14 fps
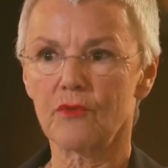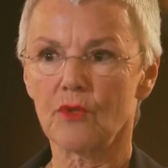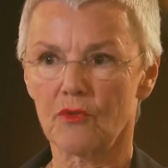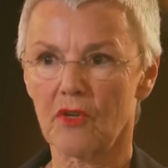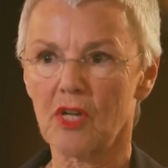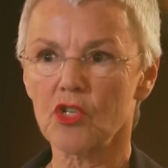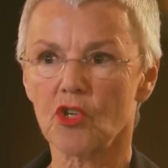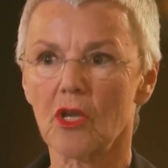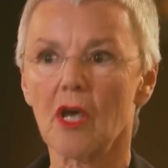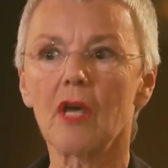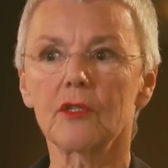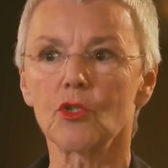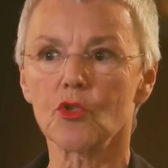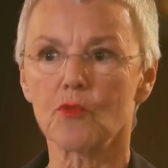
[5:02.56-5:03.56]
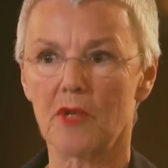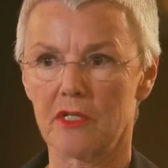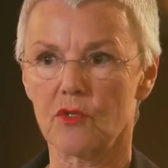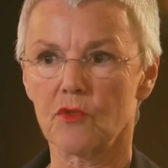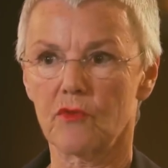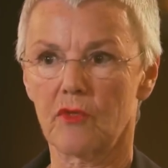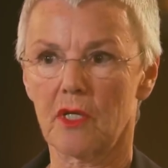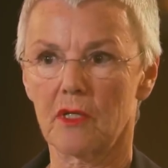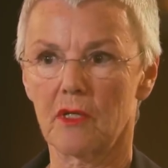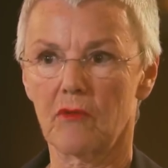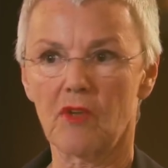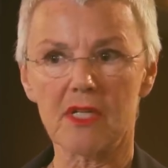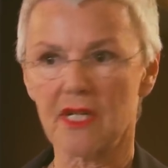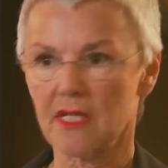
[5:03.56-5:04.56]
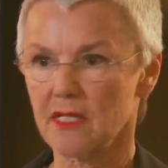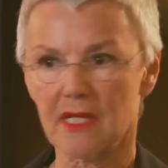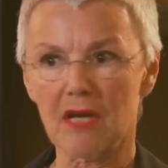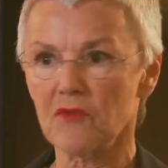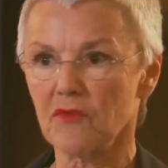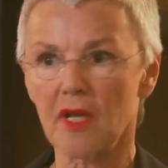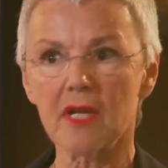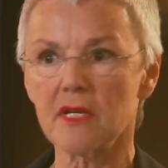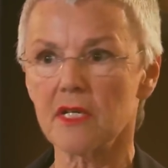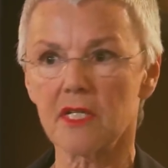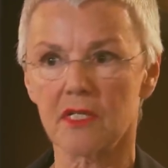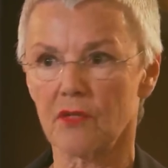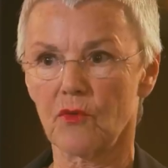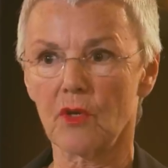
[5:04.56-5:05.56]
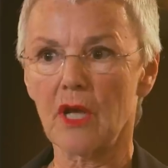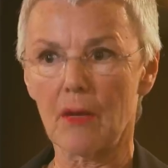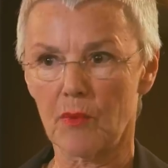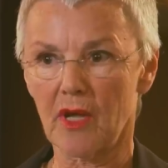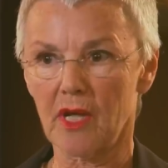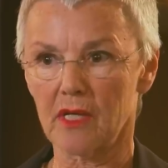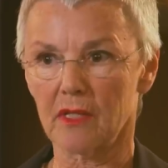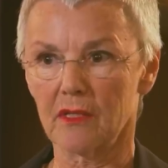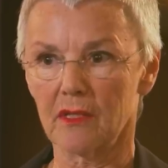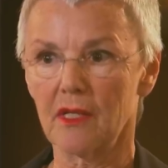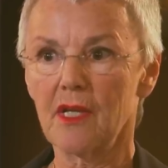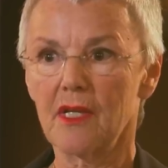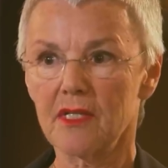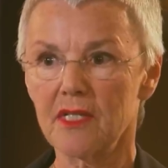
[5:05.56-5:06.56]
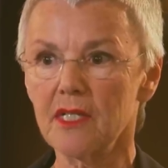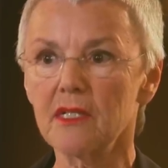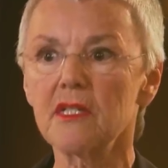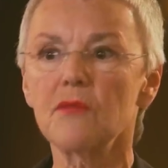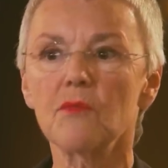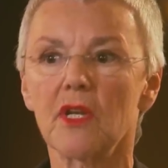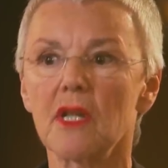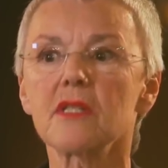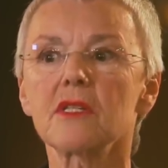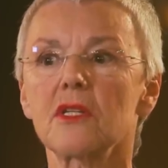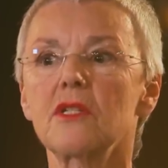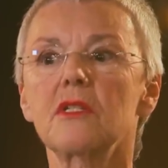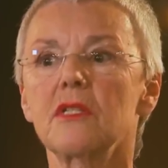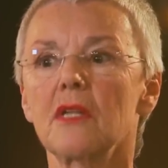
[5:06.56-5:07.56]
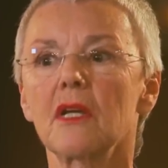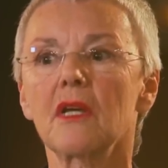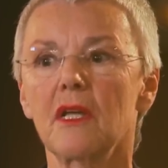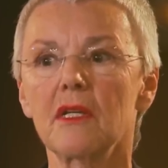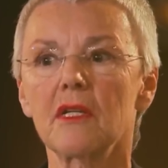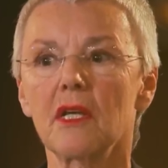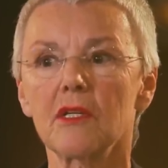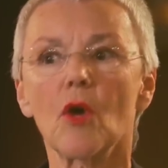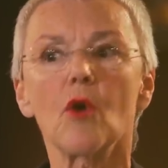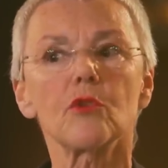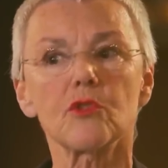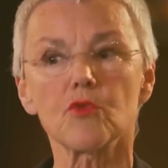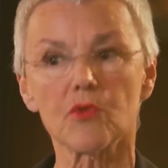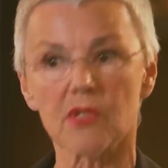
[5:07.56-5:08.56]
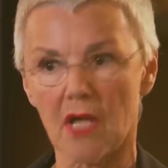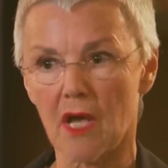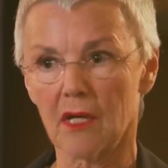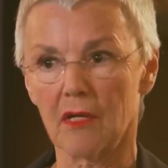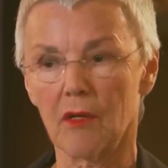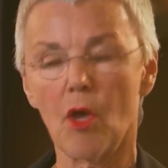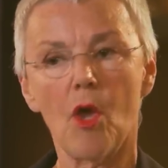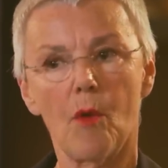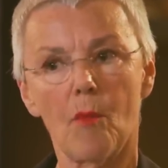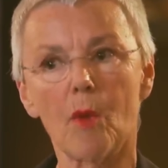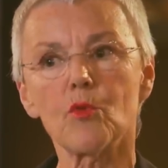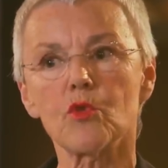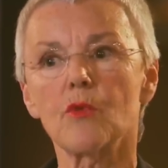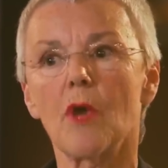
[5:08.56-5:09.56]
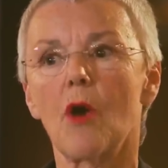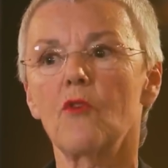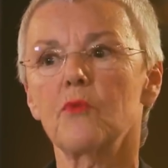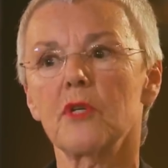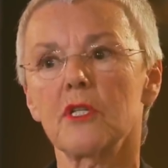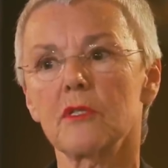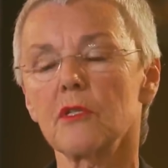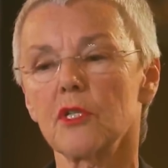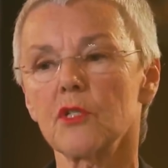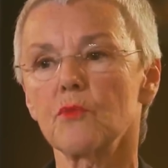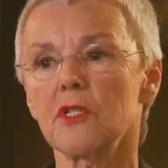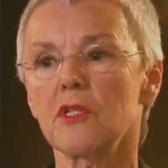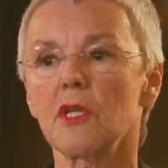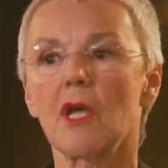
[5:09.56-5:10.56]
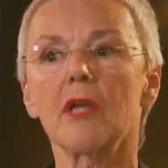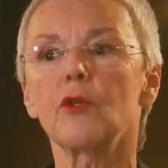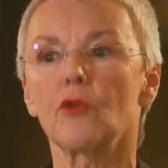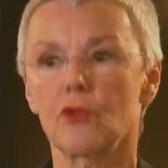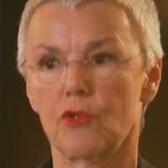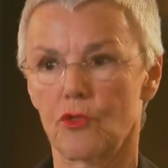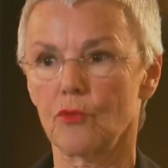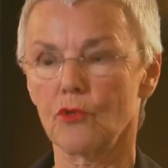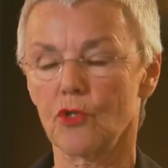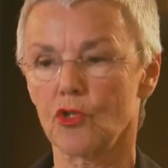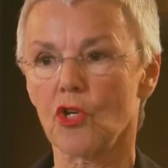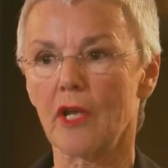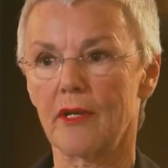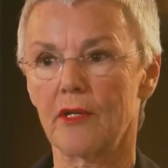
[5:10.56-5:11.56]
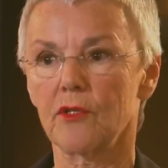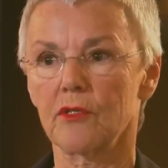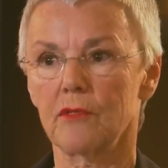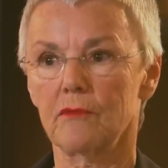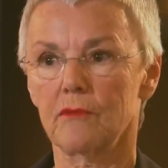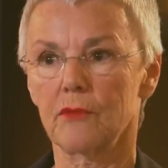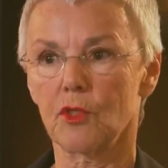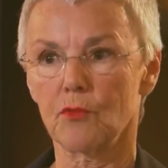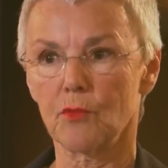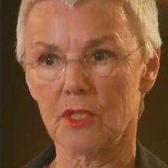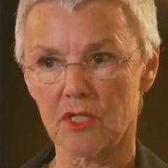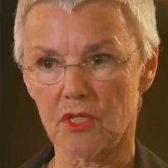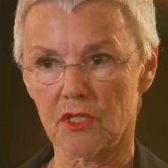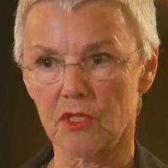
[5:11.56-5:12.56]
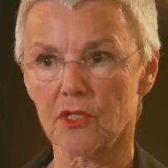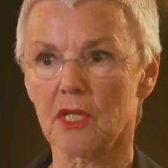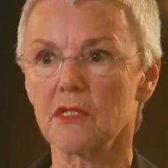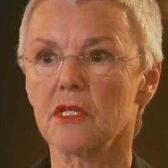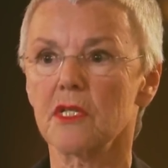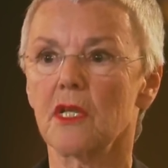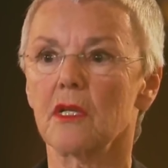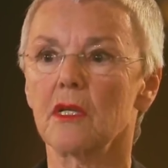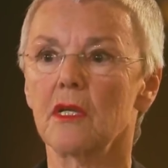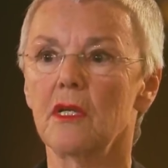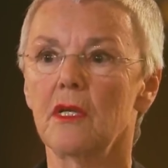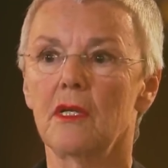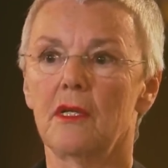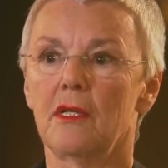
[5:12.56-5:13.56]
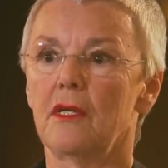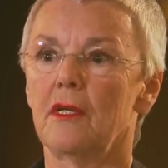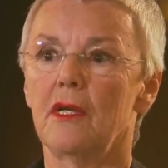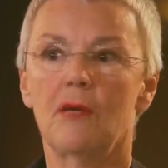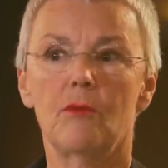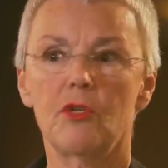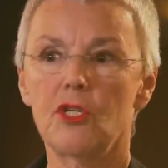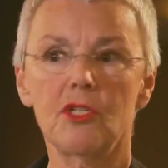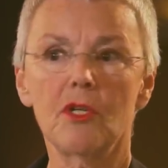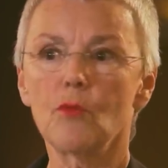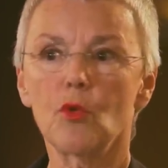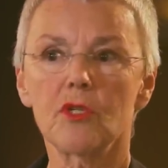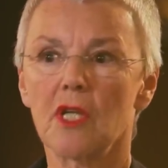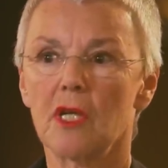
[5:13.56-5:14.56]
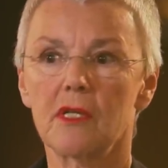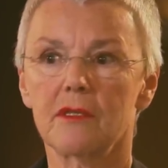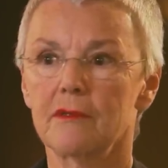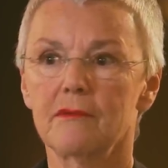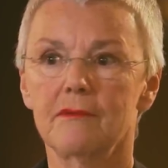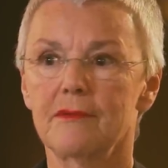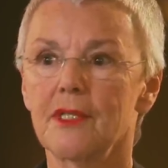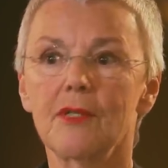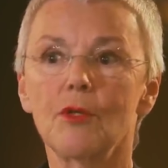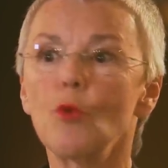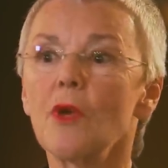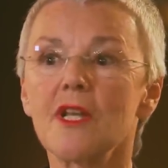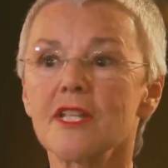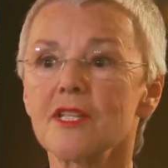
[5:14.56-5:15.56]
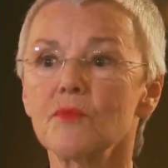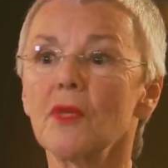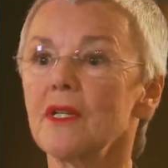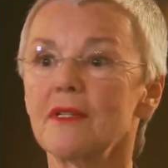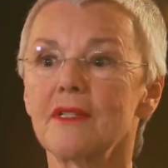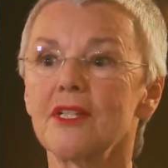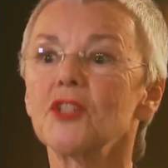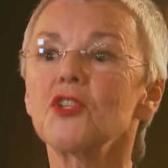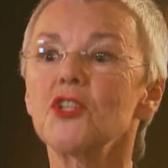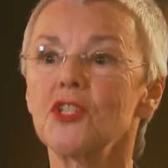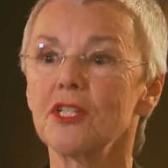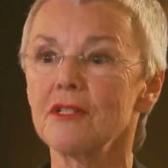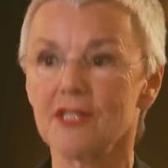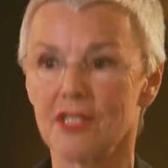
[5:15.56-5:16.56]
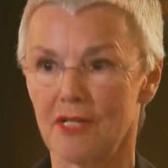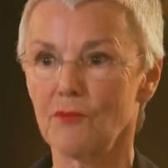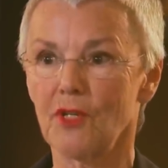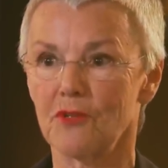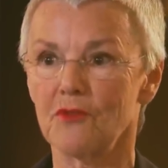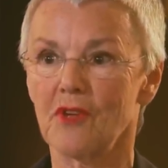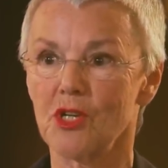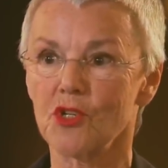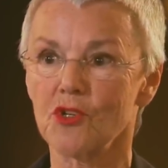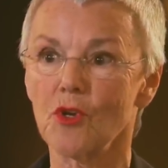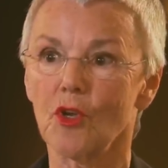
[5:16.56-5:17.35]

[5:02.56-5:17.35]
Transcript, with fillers: vor falsche Karren gespannt zu werden. Weil das darf einen nicht davon abhalten, Dinge, die man als richtig erkannt hat, auch zu sagen. Man muss nur aufpassen, dass man sich eindeutig unterscheidet, dass man sich distanziert. Aber nicht den Mund halten. Dann überlässt man die richtigen Themen den falschen